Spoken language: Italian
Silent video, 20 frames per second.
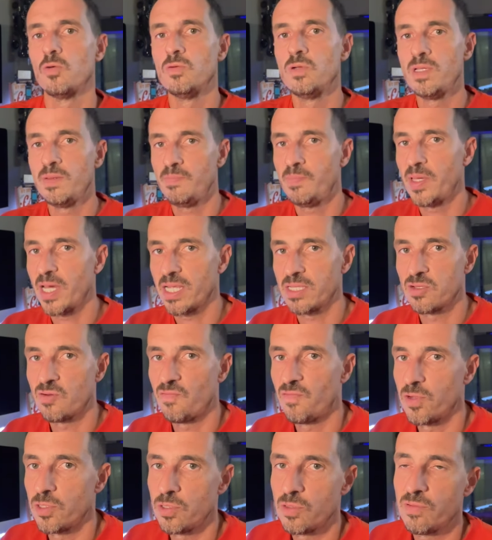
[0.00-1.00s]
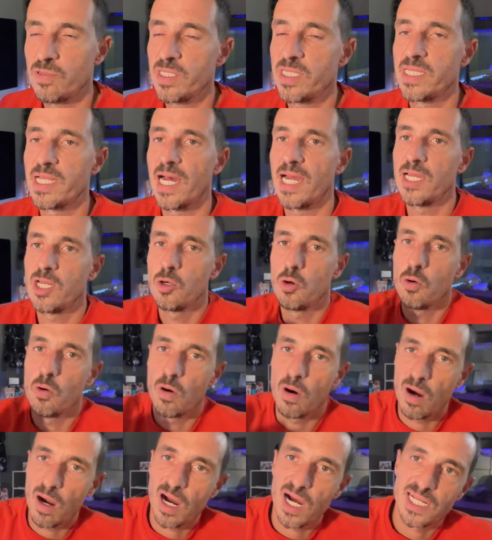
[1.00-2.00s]
un impianto fotovoltaico
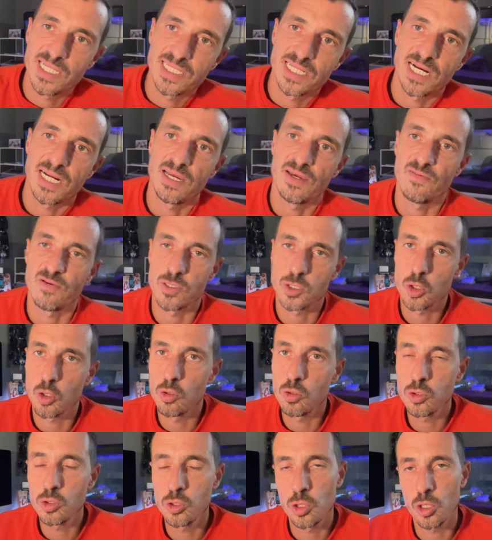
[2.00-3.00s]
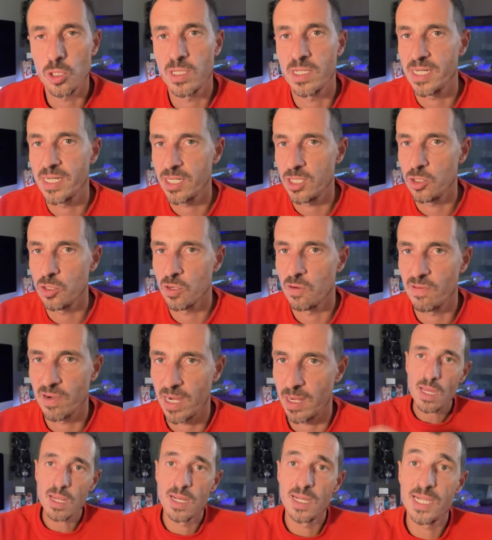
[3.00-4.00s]
o altre soluzioni
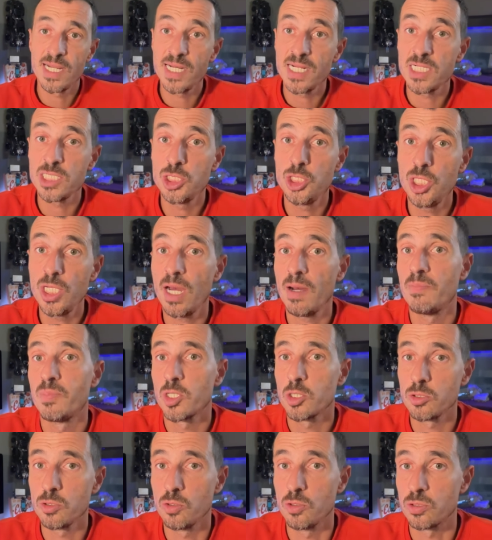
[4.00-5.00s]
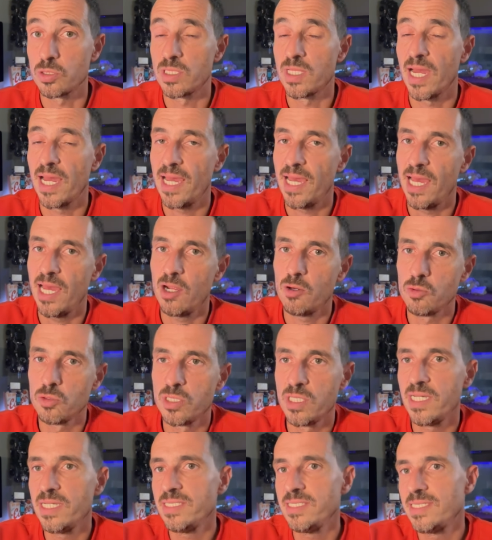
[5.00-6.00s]
rinnovabili. L'energia prodotta è
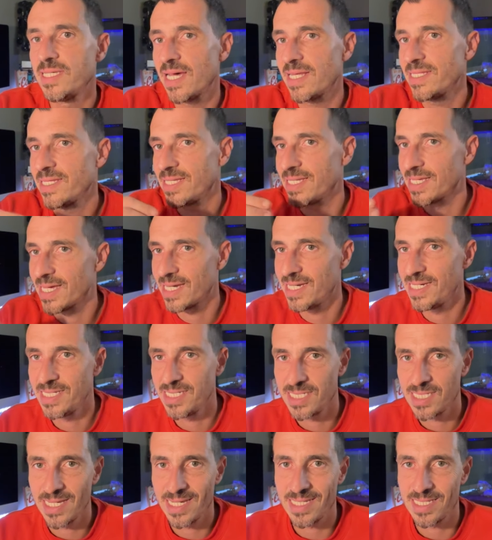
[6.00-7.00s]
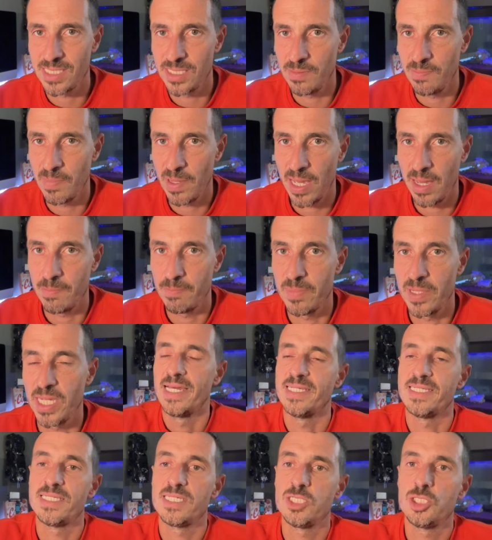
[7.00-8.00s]
utilizzata dagli stessi membri
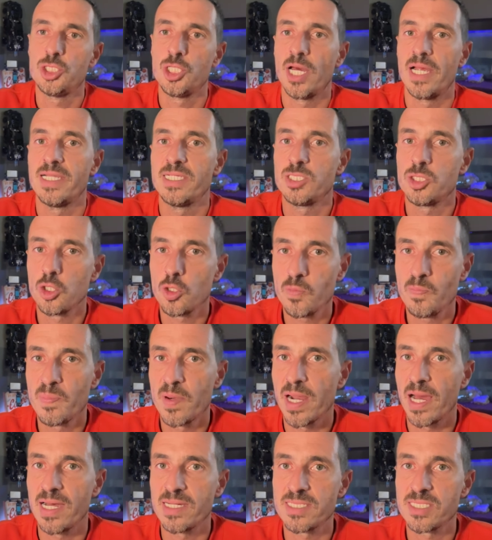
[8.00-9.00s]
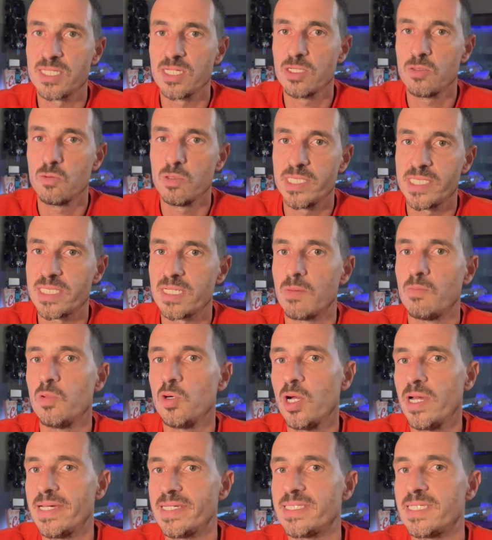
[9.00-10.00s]
e se c'è il surplus questa può
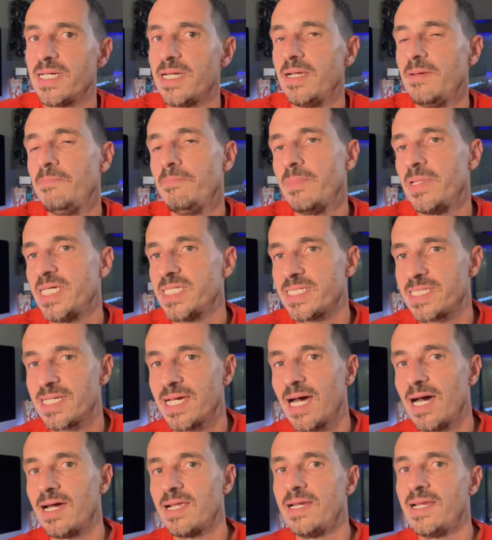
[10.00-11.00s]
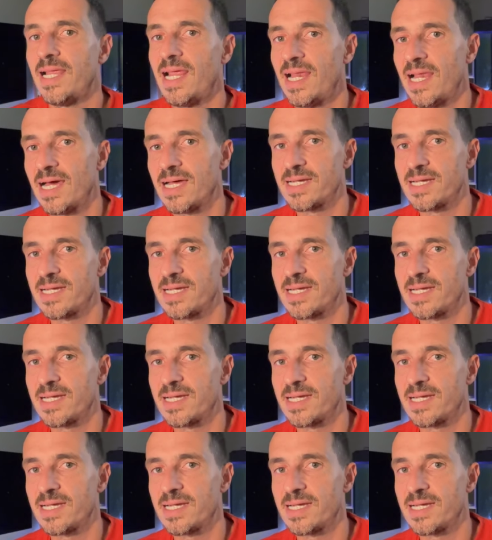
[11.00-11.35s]
essere immessa nella